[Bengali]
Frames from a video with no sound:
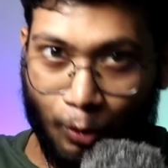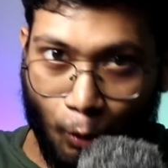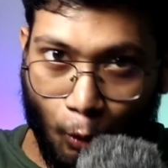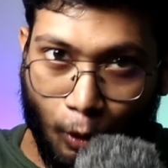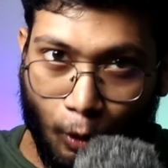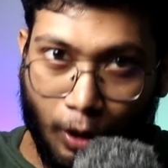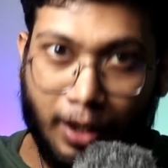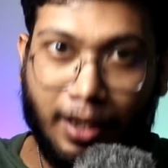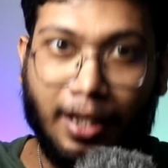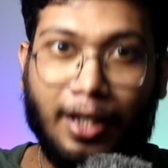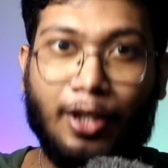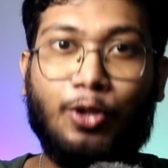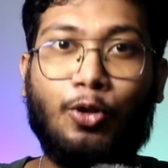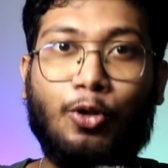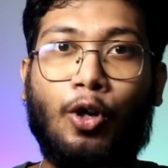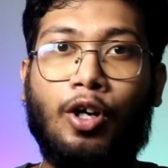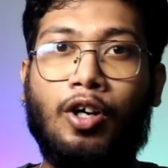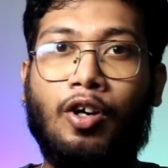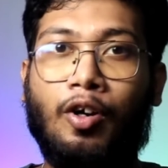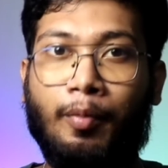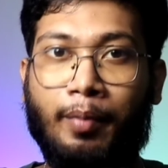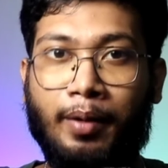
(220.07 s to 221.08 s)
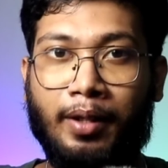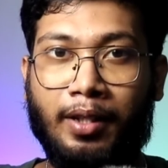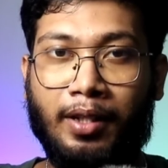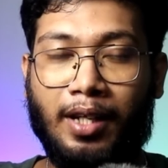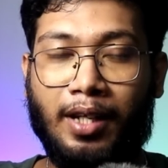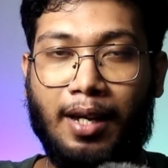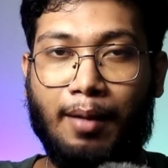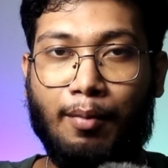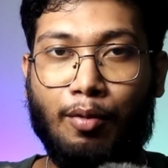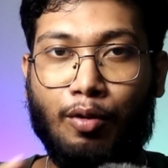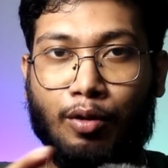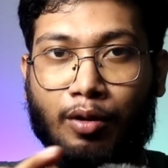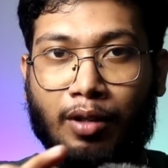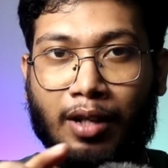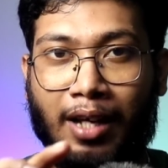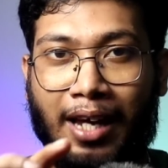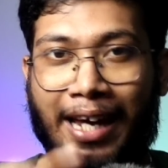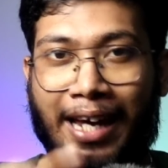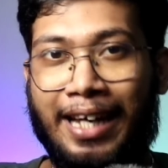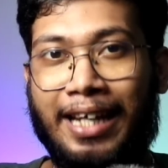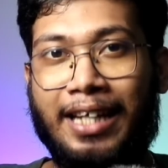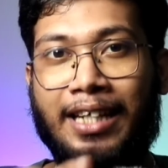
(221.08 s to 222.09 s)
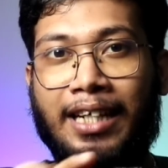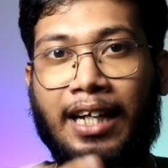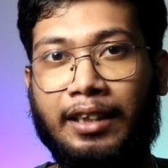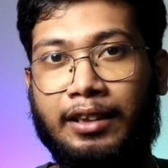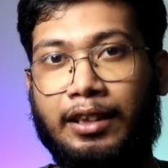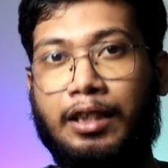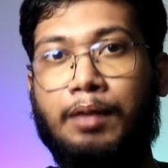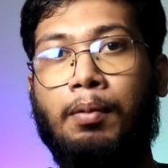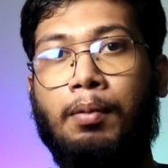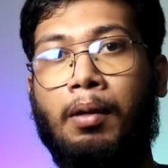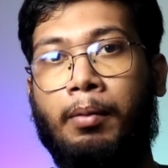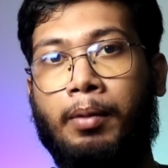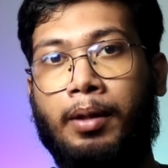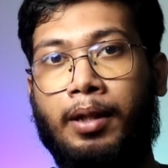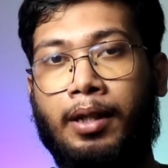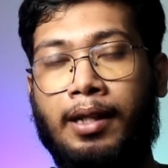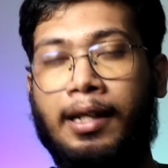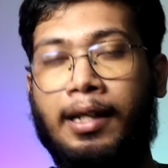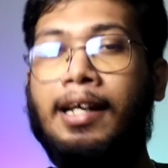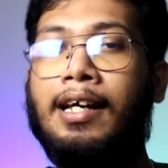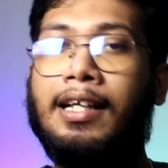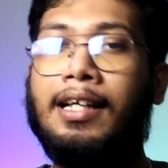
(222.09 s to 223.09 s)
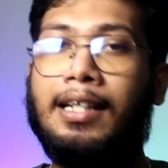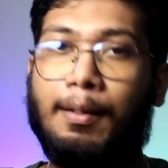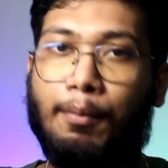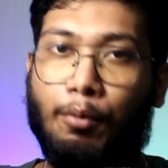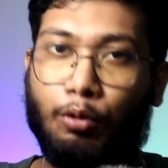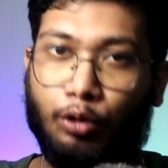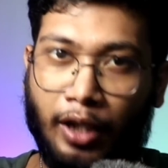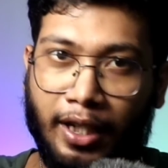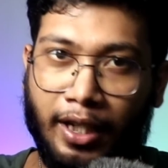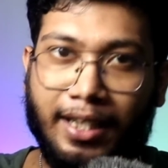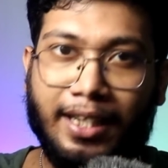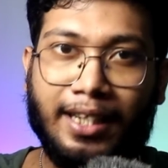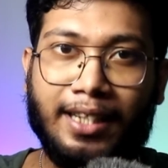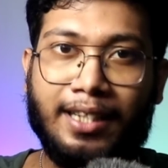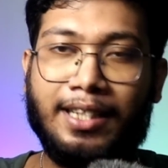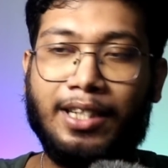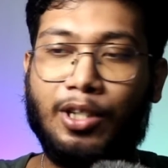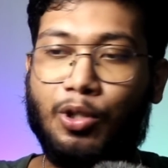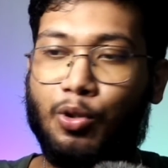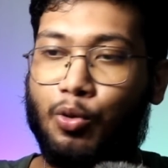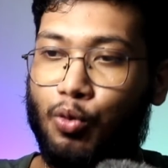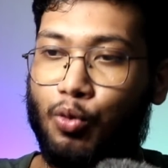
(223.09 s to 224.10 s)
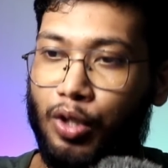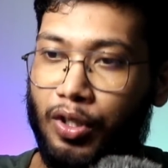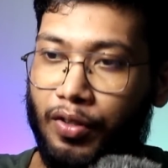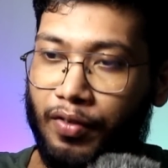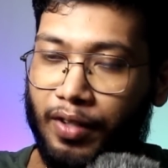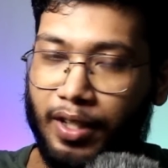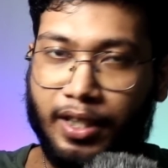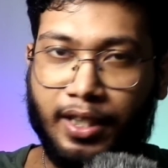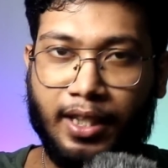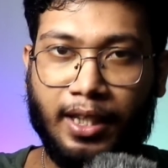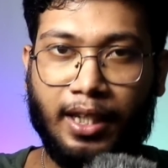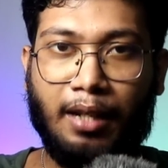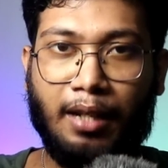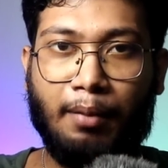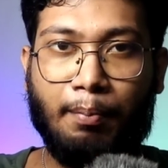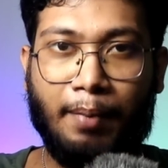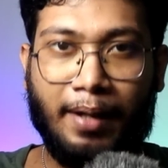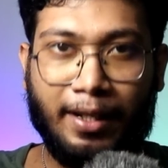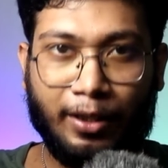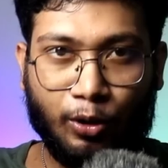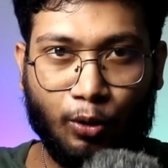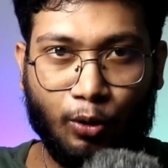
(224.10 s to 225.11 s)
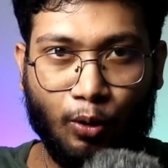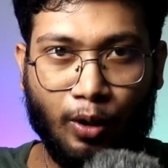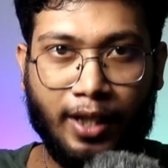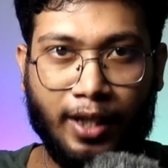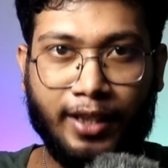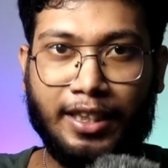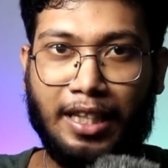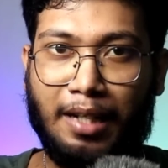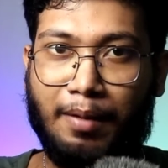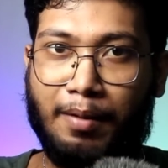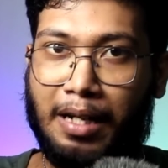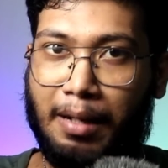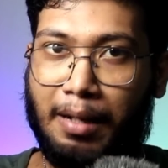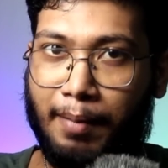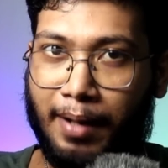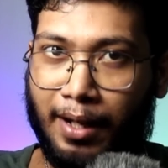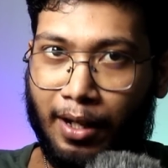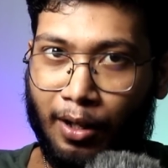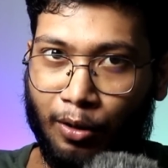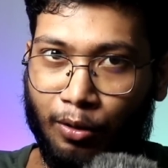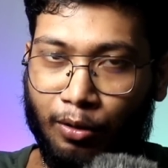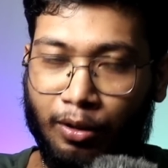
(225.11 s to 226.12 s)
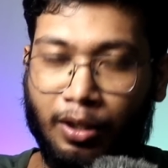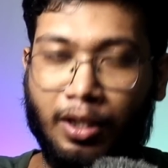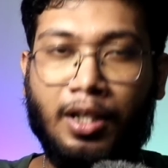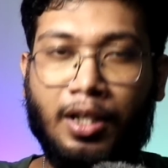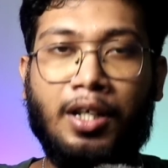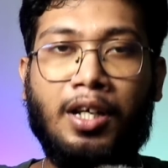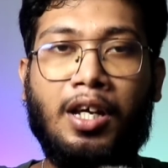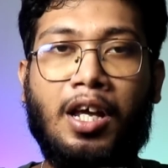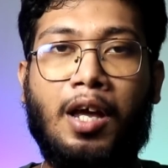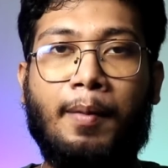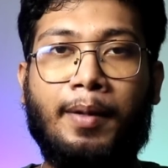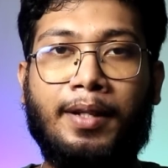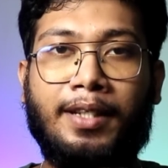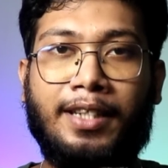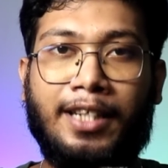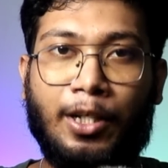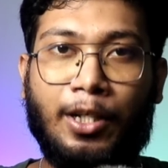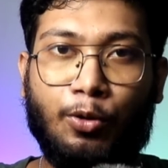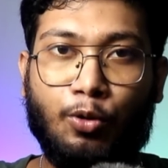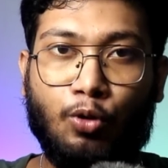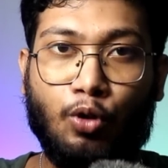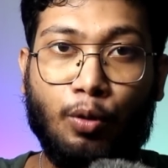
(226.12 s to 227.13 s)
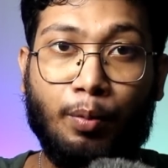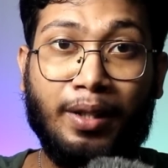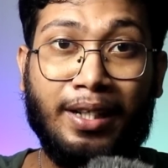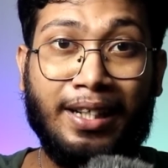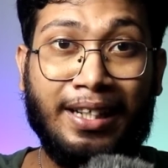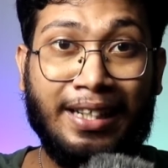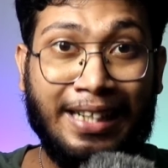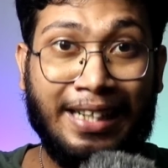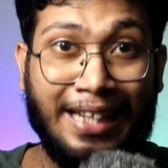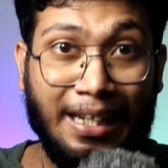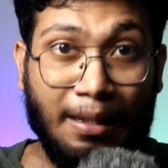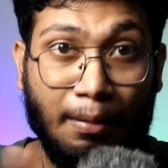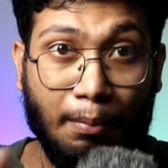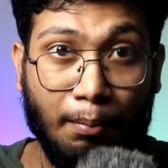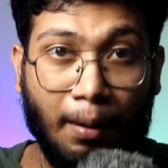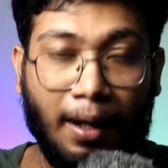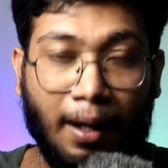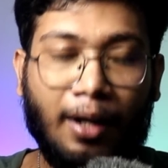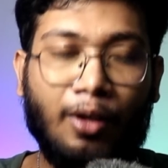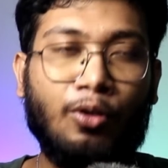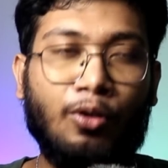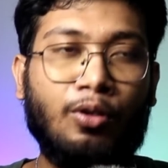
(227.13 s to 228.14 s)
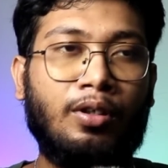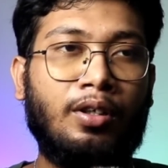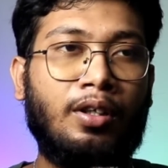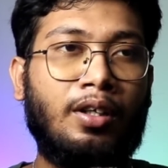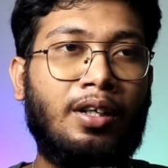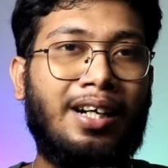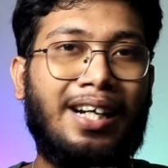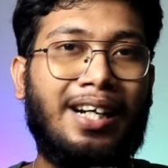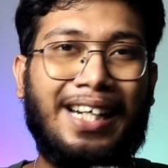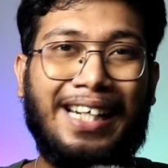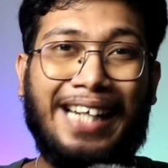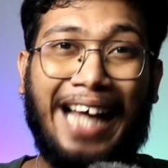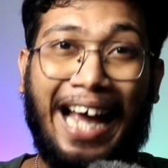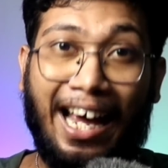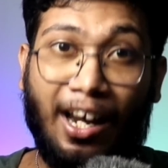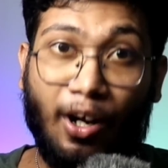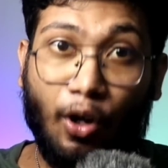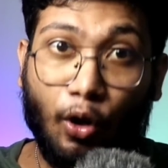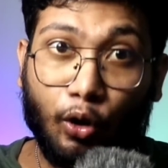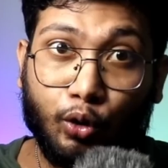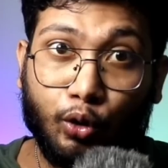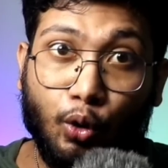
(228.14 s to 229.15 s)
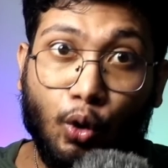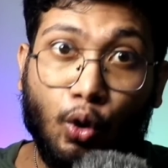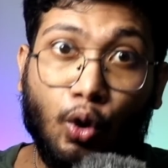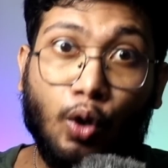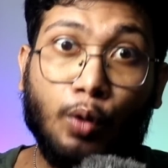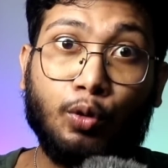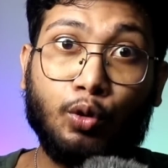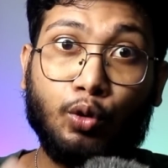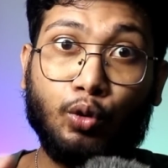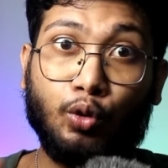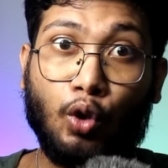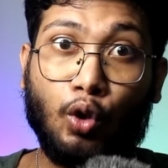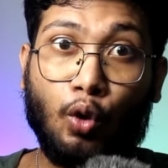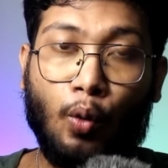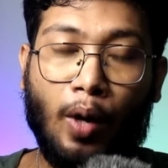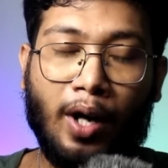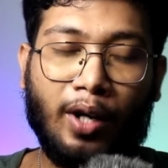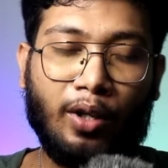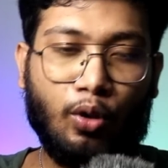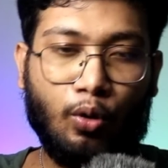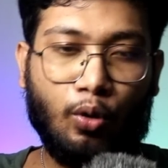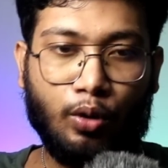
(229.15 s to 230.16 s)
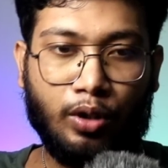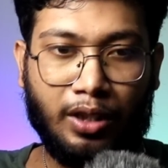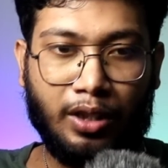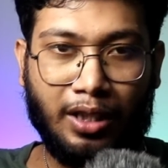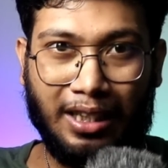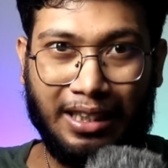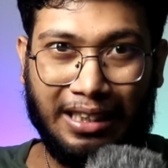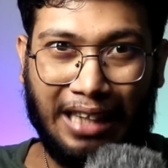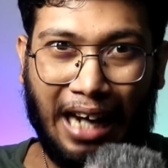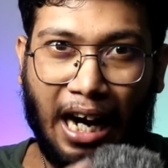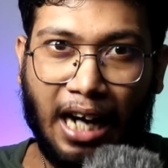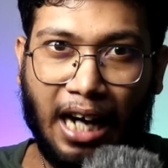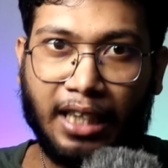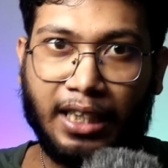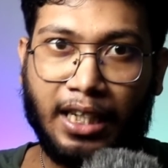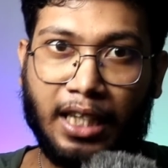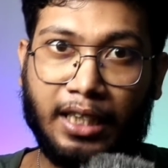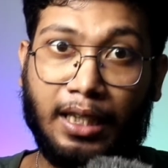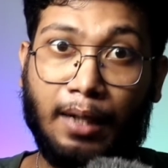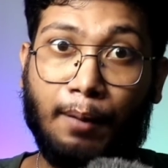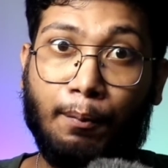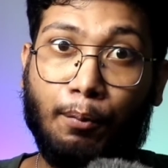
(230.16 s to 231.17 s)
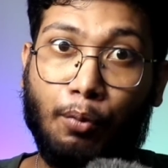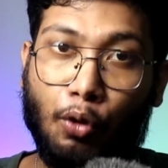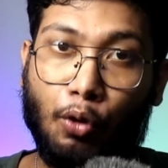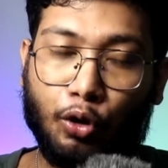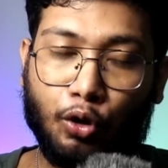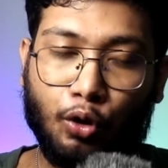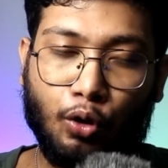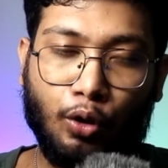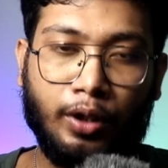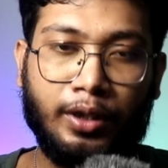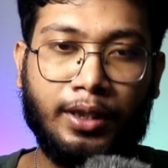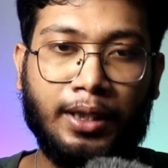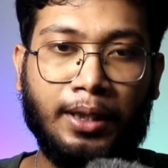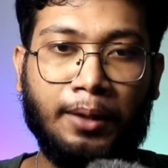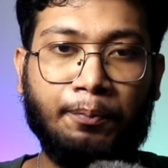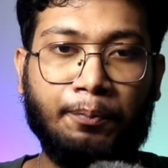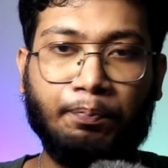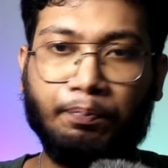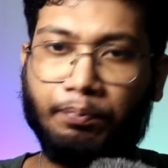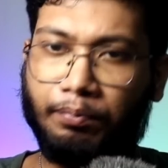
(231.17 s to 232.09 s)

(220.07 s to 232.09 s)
কোনটার জয় হবে এবং এ কি শাস্তি পাবে তা বোঝাই যাচ্ছে ট্রু ইভেন্ট থেকে বেস করে এই সিনেমাটা বানানো এবার যেহেতু ছবির টিম ভালো ডায়ালগসগুলো খুব সুন্দর ওয়ার্ক করছে ডার্ক একটা অ্যাপ্রোচ রয়েছে